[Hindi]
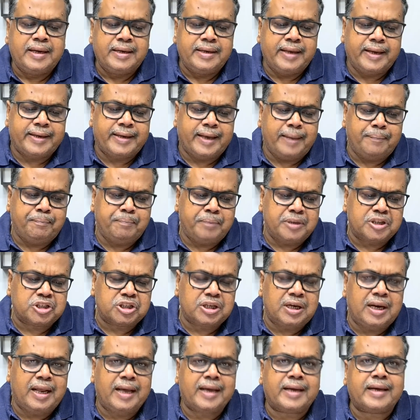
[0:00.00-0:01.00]
देखिए
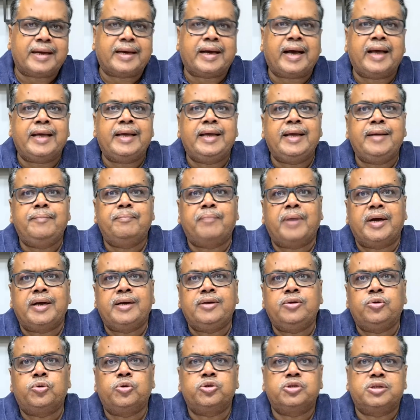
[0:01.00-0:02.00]
पिछले कई
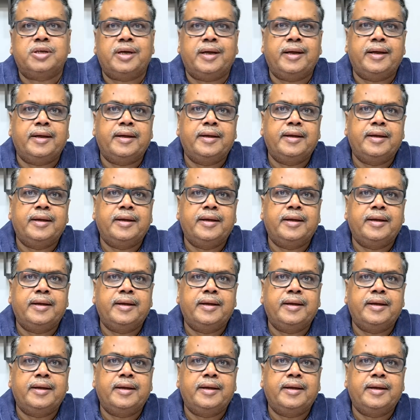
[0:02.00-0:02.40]
महीनों से